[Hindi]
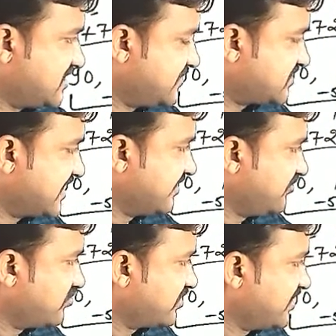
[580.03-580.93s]
पॉइंट पांच में साढ़े
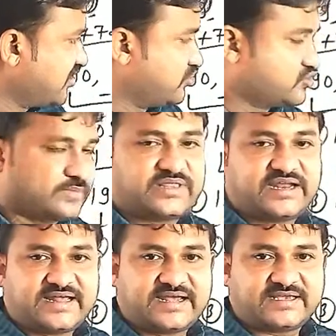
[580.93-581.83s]
तीन जोड़ के देख लो दो सौ
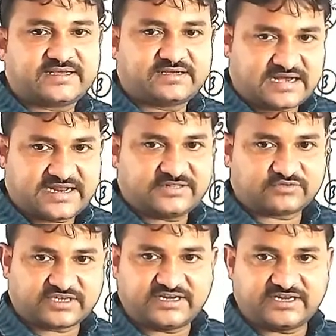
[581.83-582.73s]
पंद्रह आ रहा है क्या आ रहा
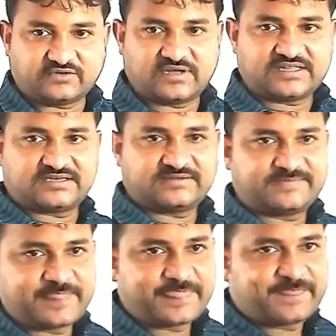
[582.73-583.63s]
है तो सही है नहीं तो गलत है
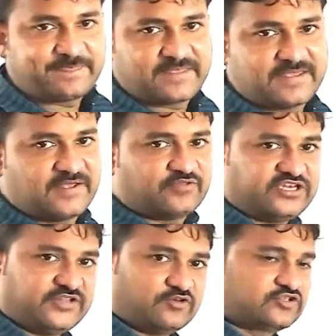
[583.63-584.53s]

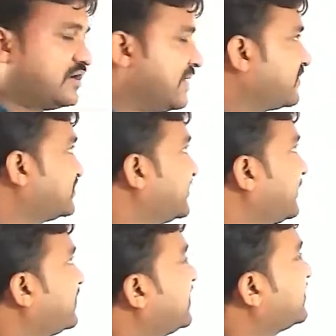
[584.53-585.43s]
तो ये दोस्तों आपका
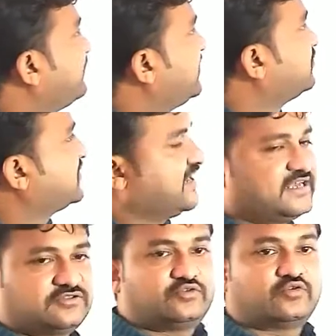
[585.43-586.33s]
छठा प्रकार कंप्लीट होता
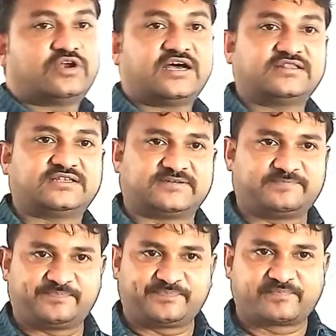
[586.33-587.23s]
है दुगना अंतर
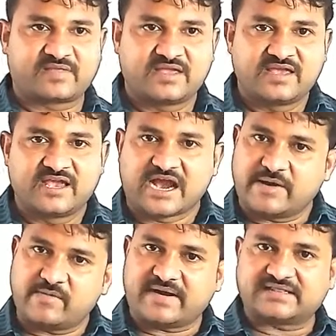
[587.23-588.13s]

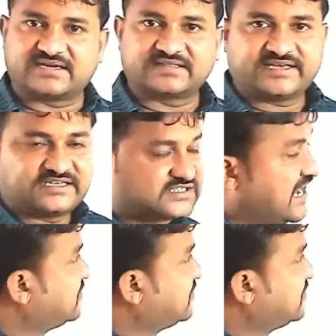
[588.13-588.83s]
अब हम बात करते हैं